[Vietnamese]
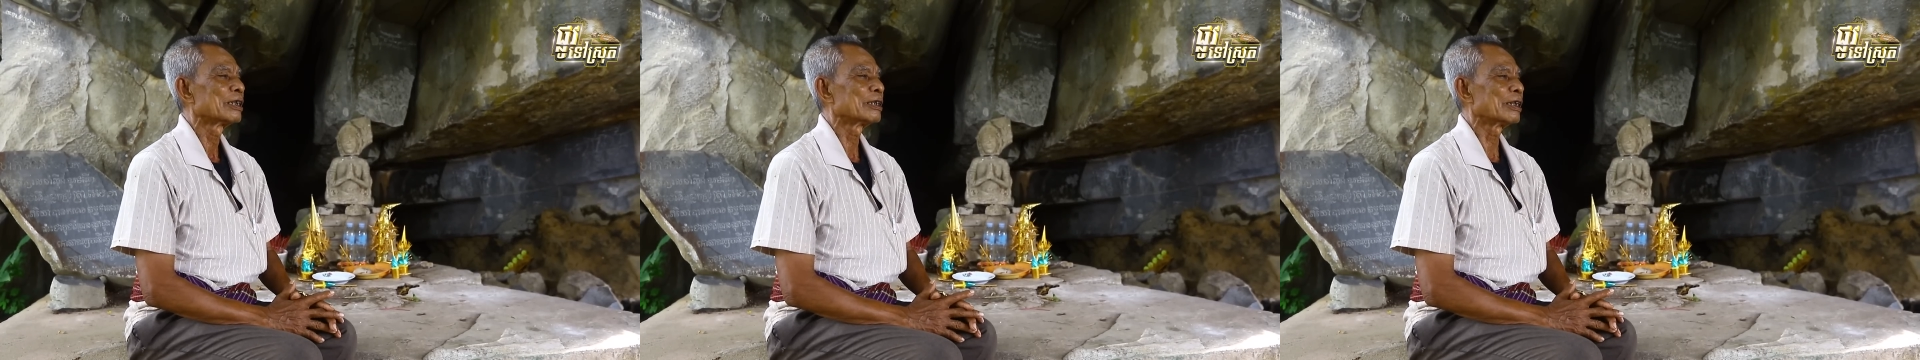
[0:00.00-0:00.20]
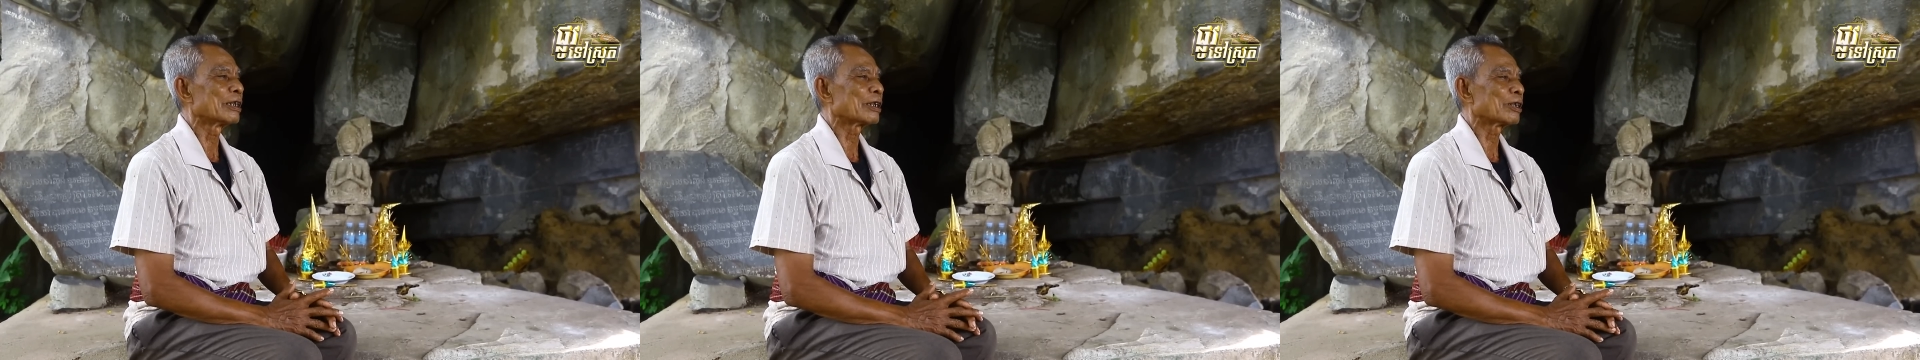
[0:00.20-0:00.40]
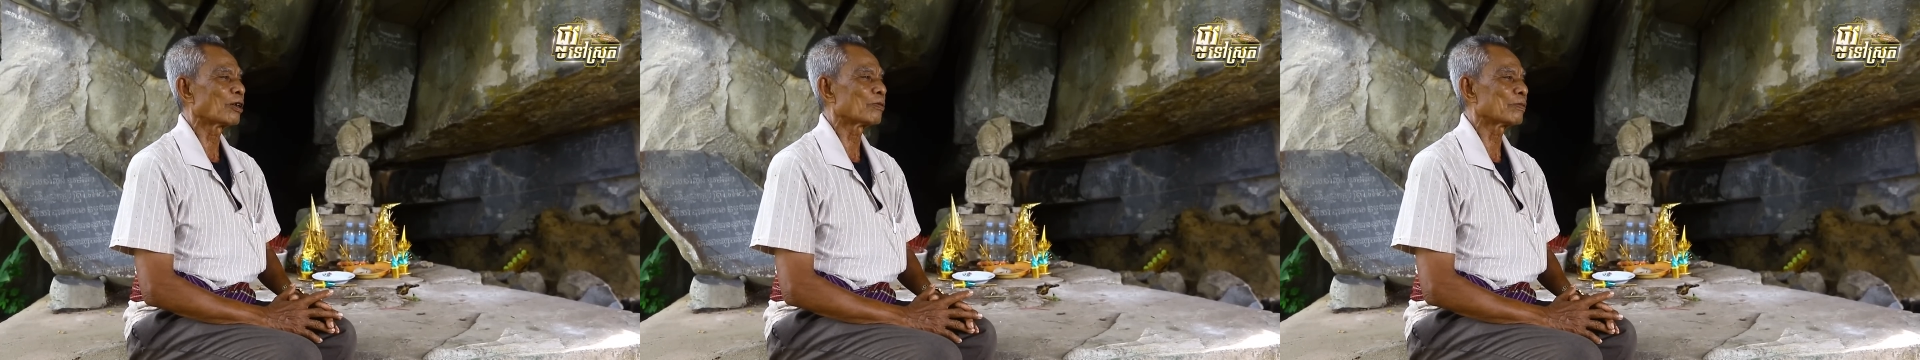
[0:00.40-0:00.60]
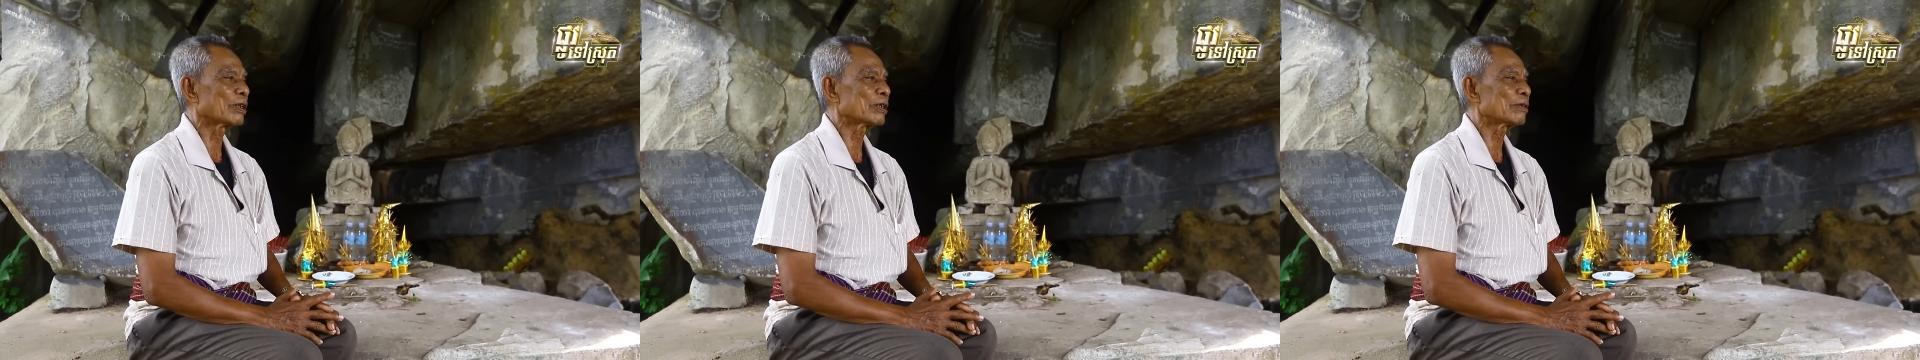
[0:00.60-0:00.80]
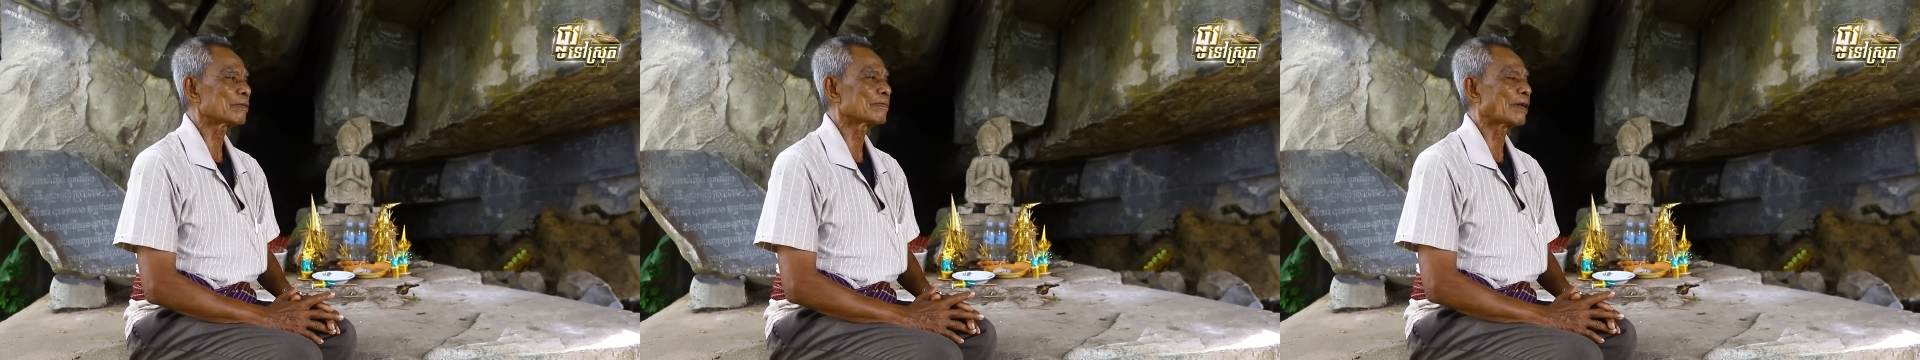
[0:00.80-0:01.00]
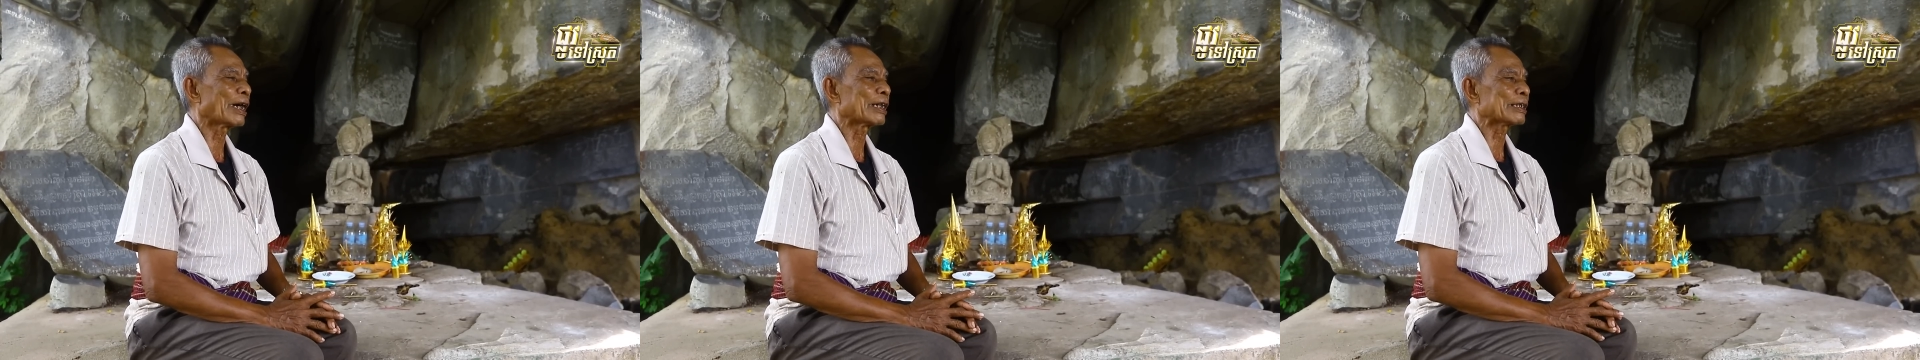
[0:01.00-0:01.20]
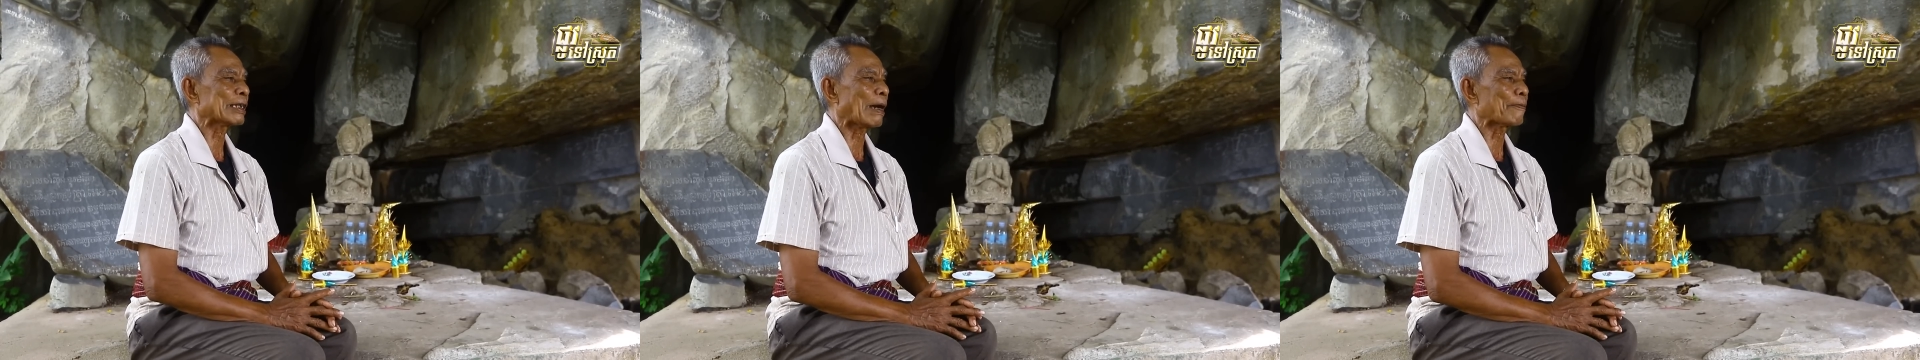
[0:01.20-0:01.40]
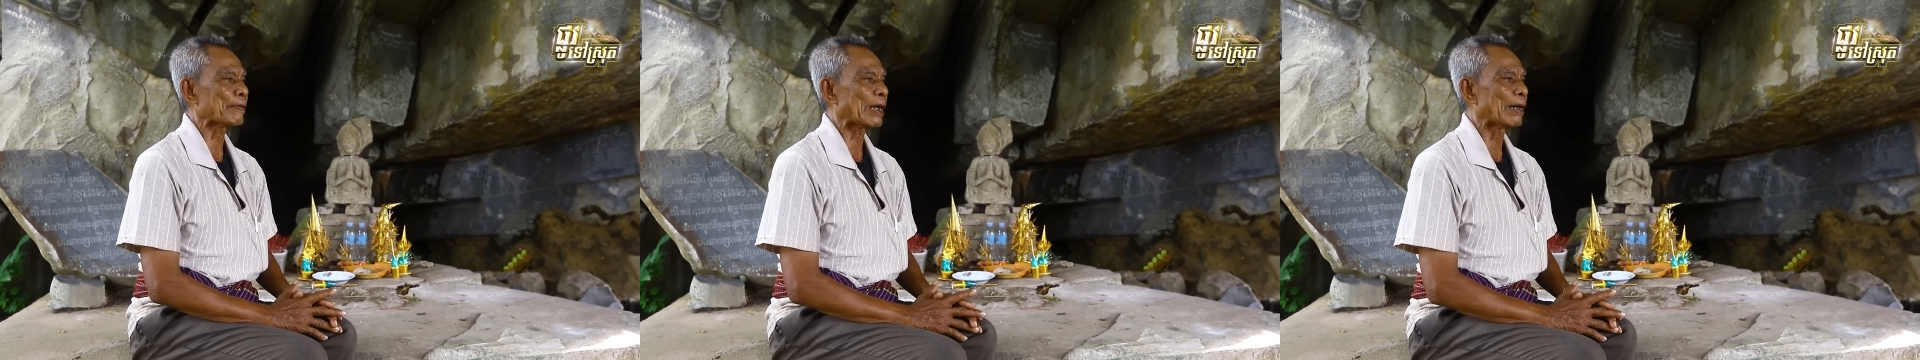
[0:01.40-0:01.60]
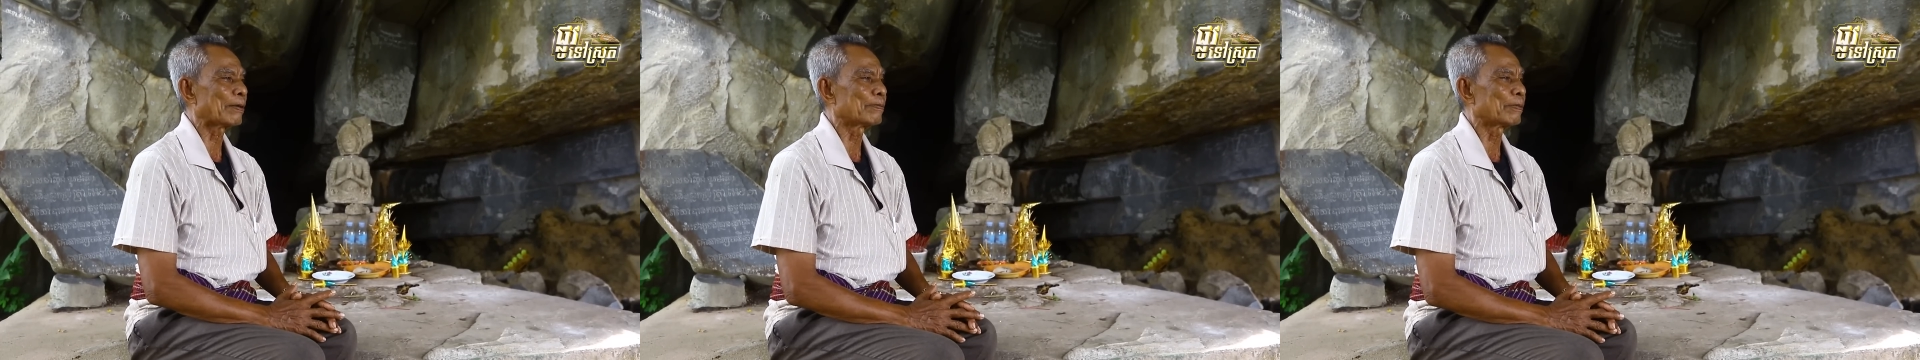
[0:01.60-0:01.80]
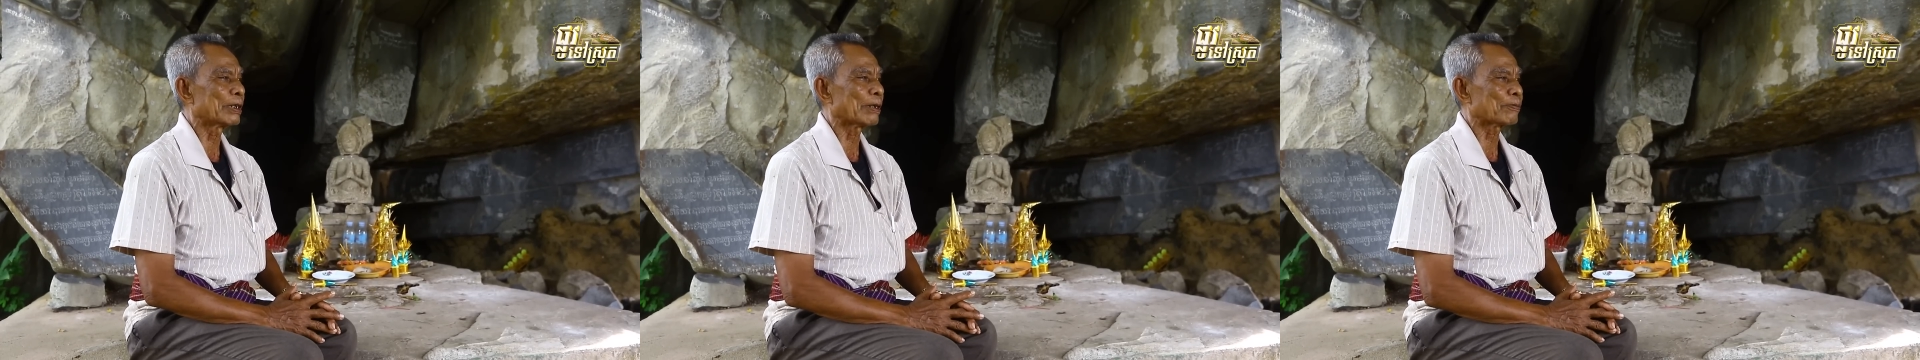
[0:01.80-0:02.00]
dương nhiều nắng bàn chạp đào
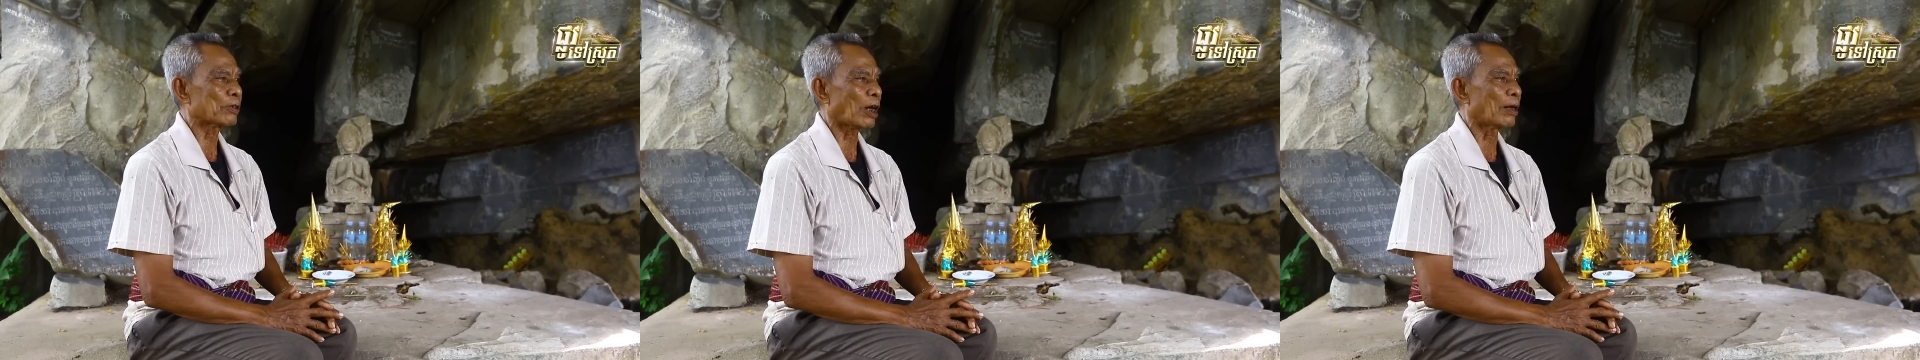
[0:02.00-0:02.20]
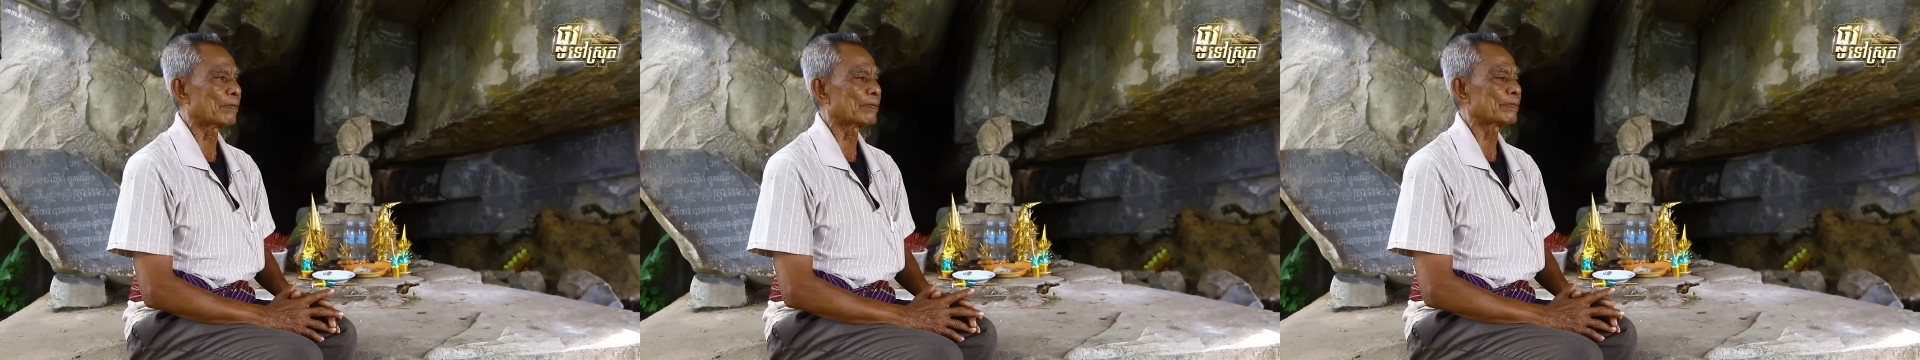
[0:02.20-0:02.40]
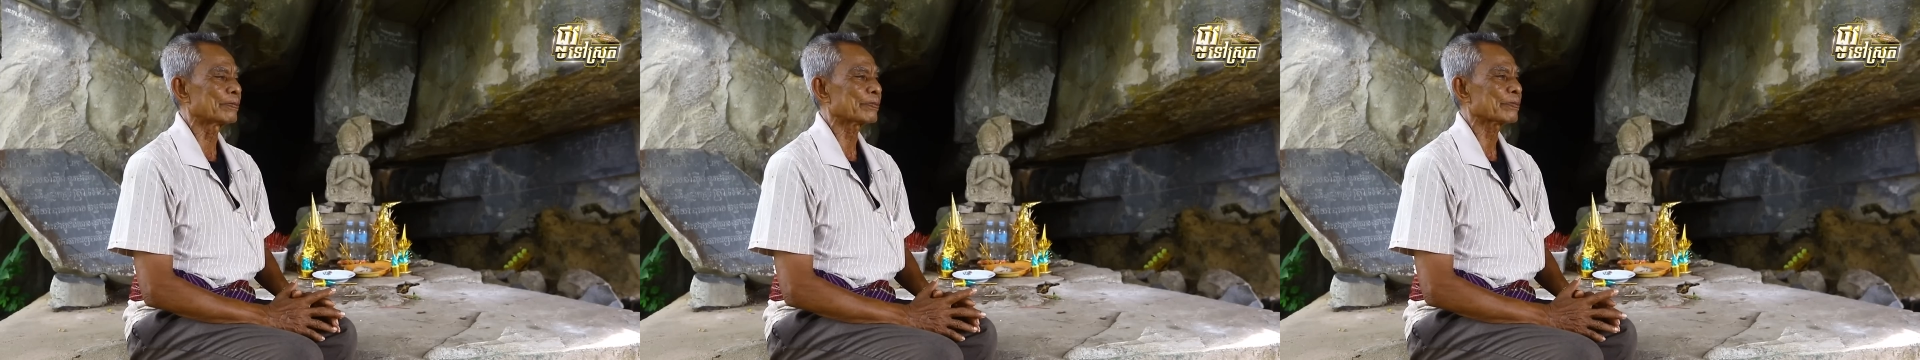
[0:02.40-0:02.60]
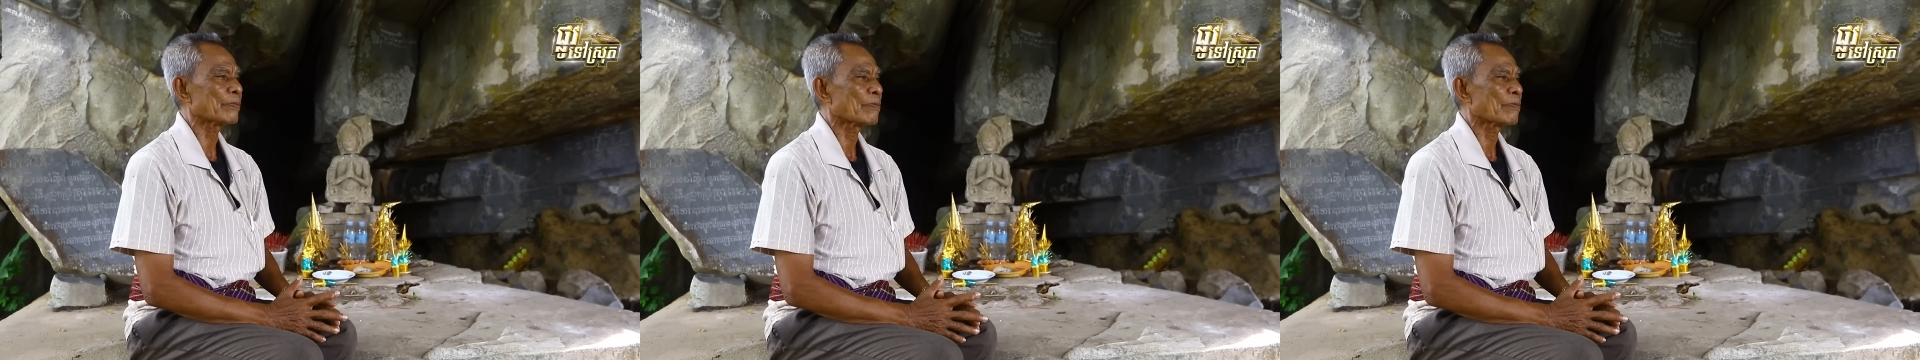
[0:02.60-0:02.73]
miệt chòm